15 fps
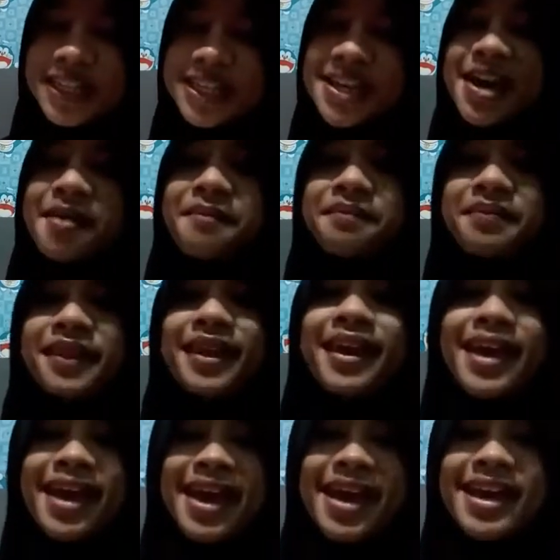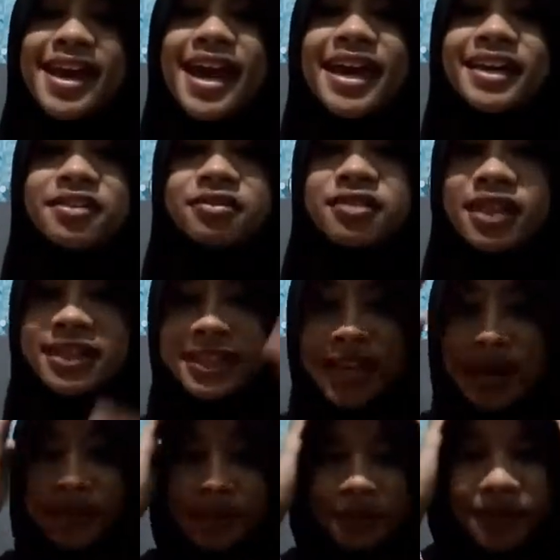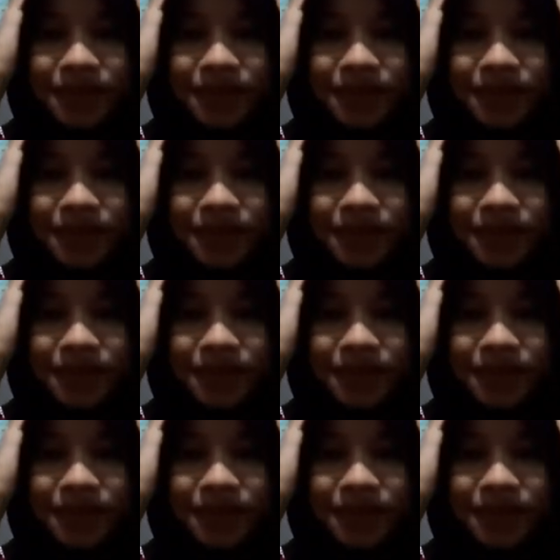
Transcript: 3. Ya, itu saja